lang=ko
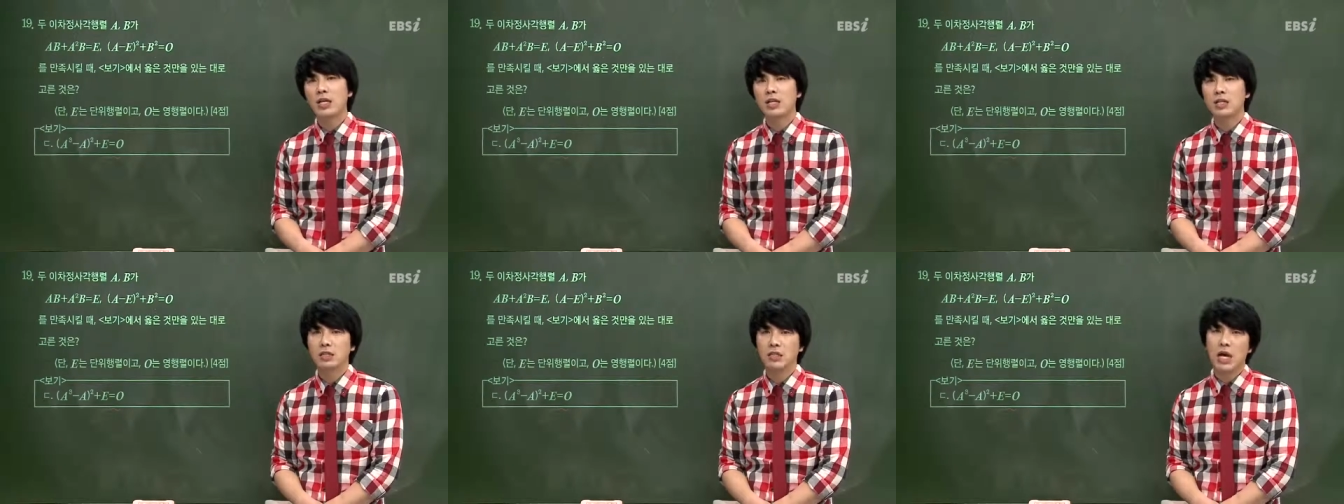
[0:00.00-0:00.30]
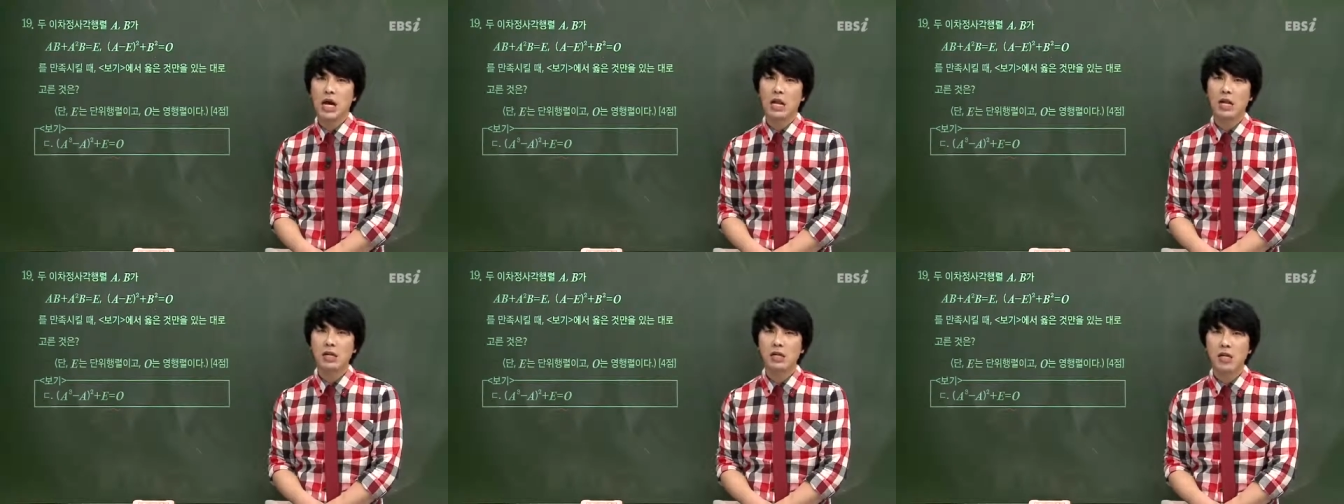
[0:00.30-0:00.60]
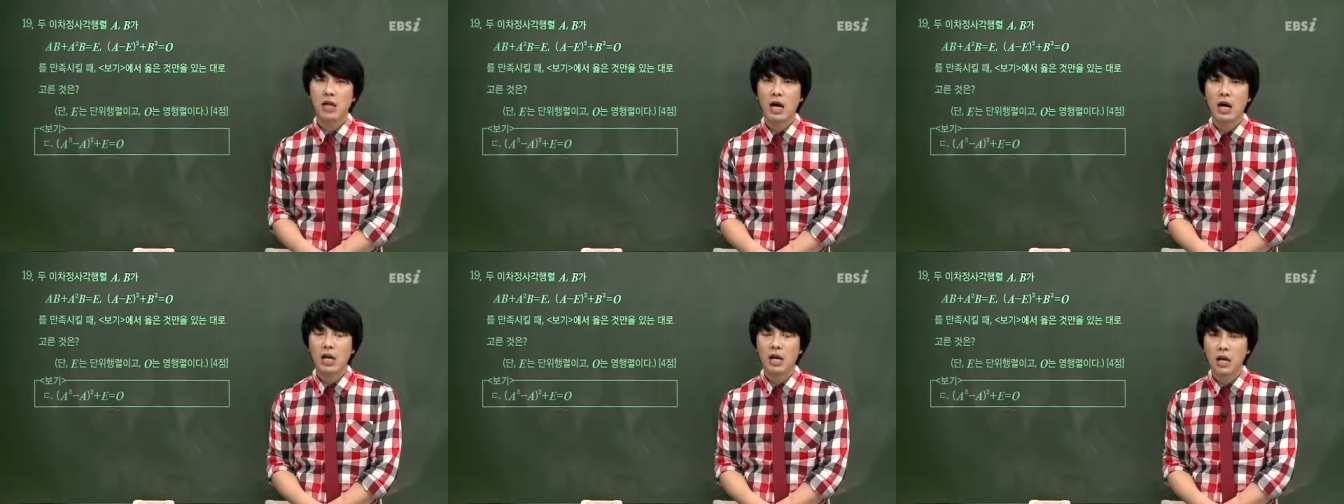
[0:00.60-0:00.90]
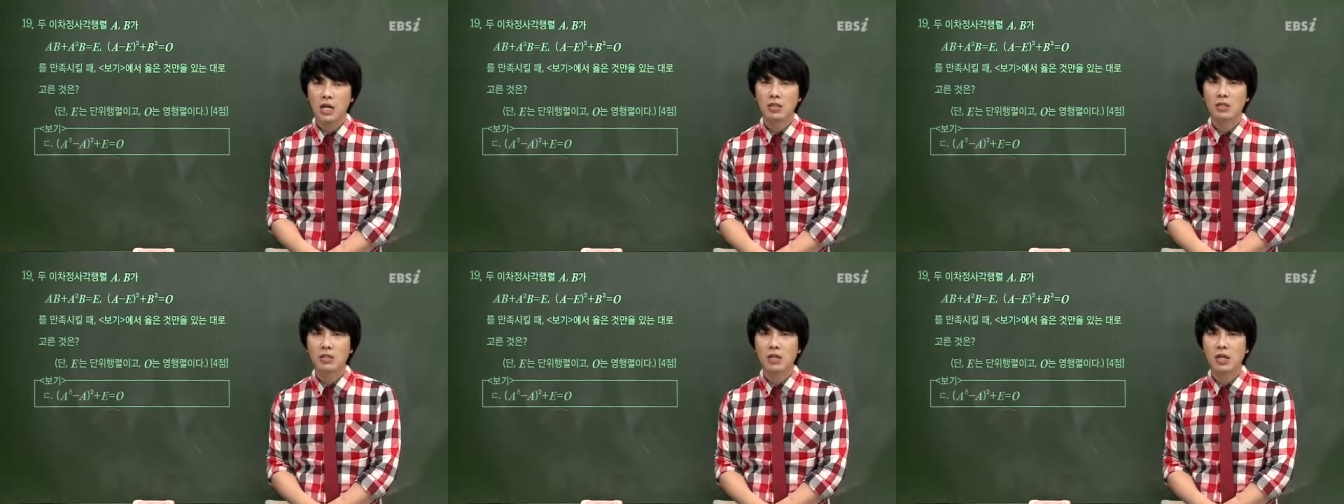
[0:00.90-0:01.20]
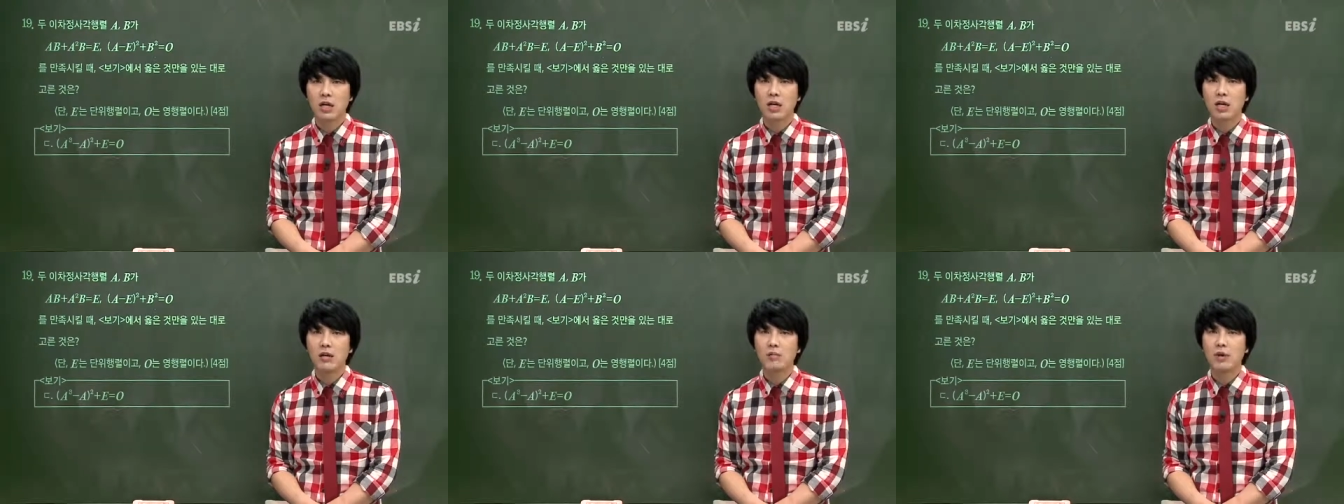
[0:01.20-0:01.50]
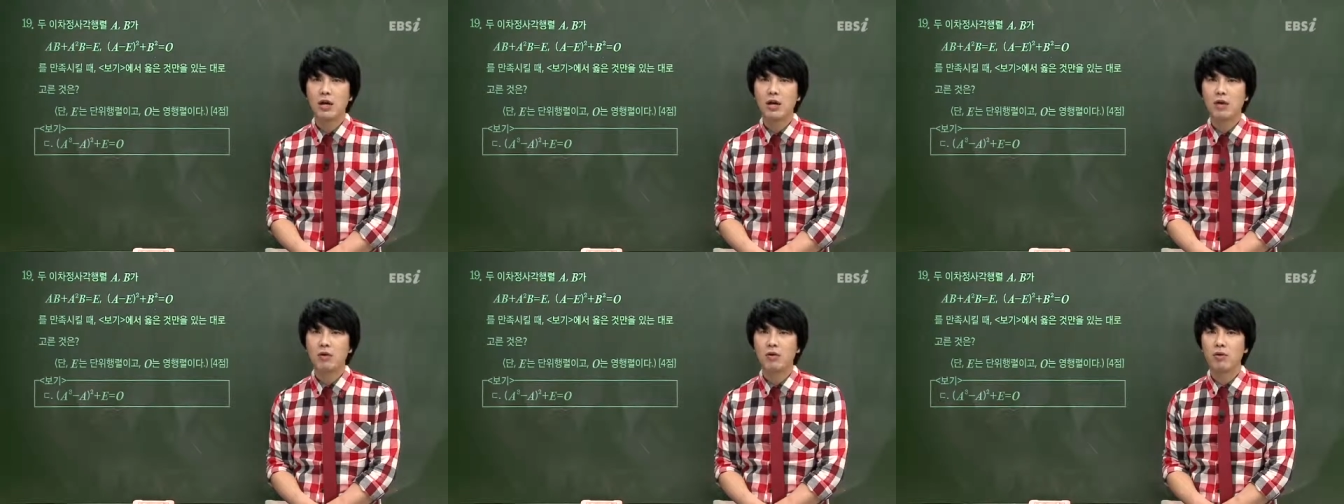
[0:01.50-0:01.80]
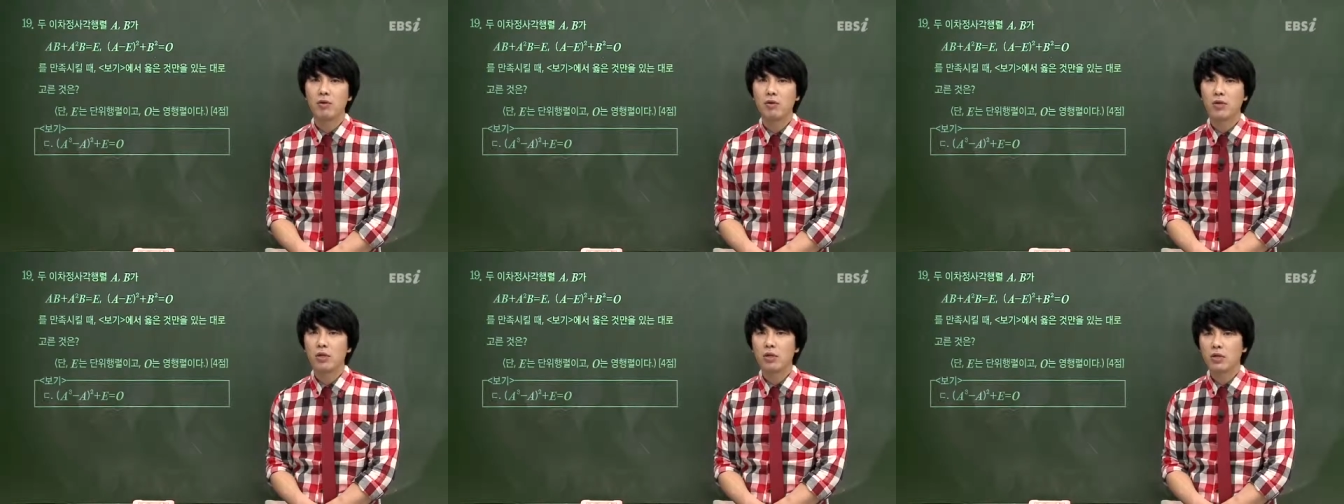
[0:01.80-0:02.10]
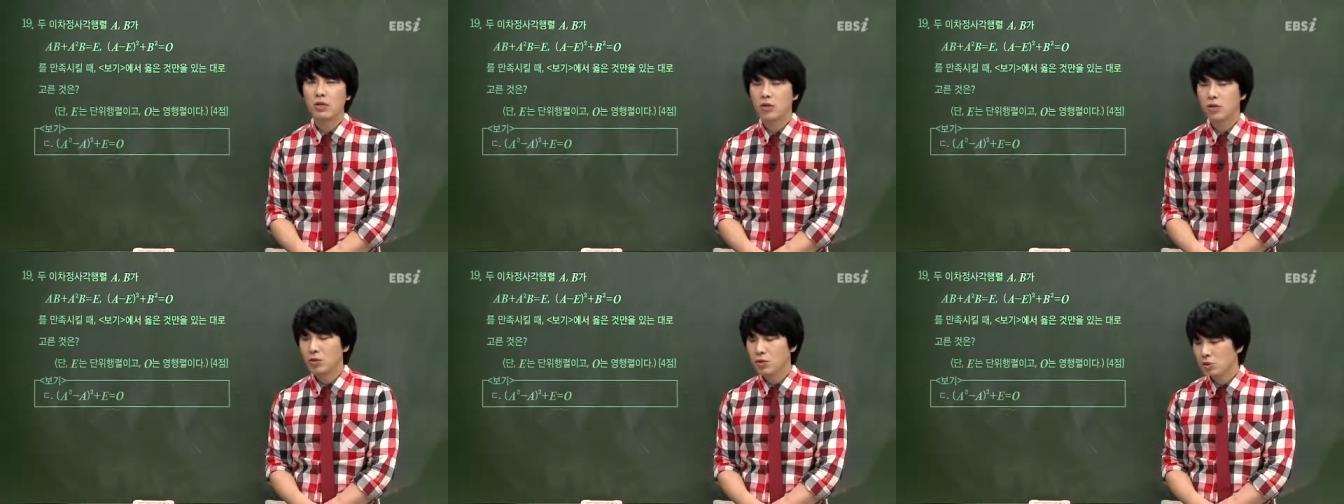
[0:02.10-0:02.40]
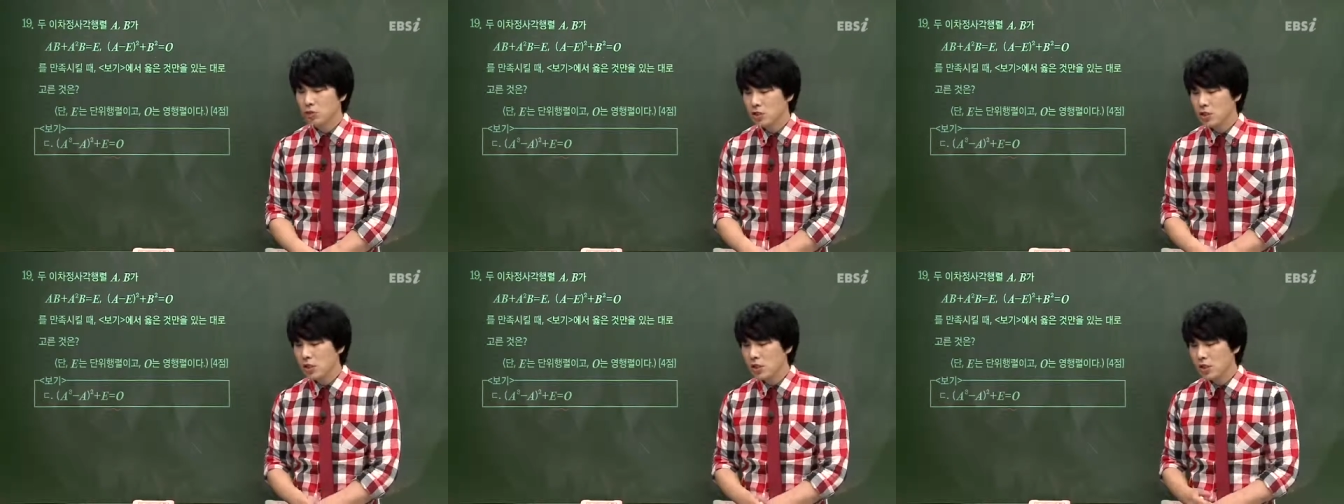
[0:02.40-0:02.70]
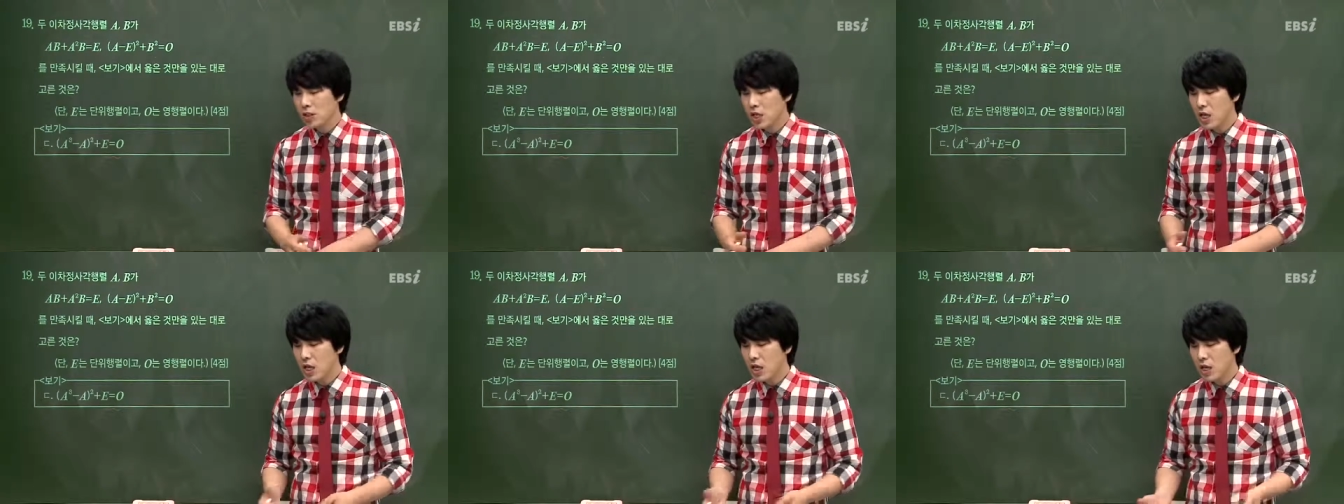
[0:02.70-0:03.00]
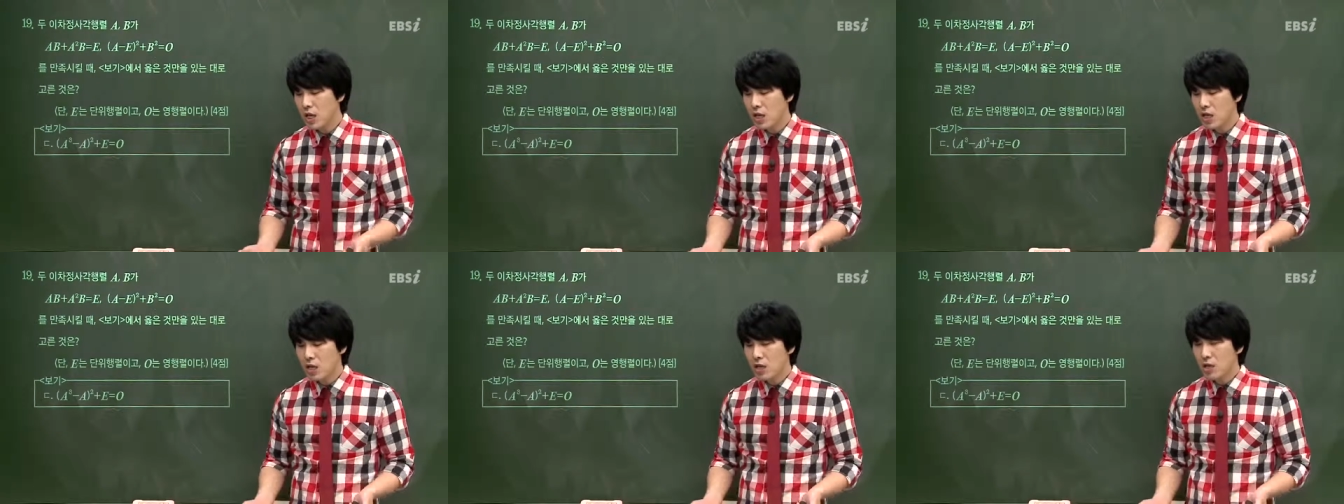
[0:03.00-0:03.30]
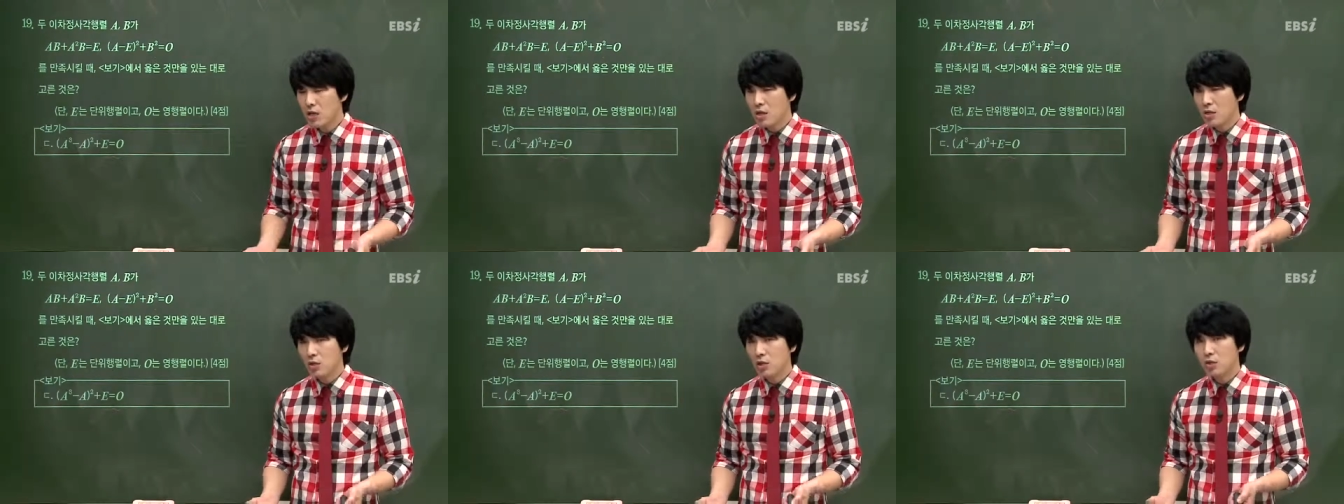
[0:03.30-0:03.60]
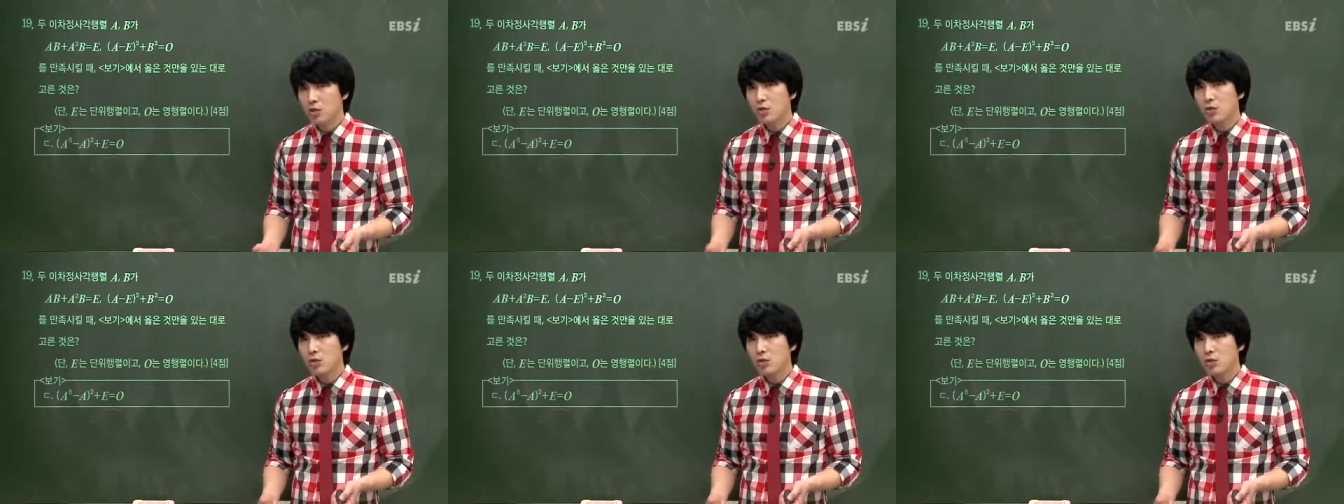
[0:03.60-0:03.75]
되지 않을까라는 생각을 해봐요. 그리고 실제 어,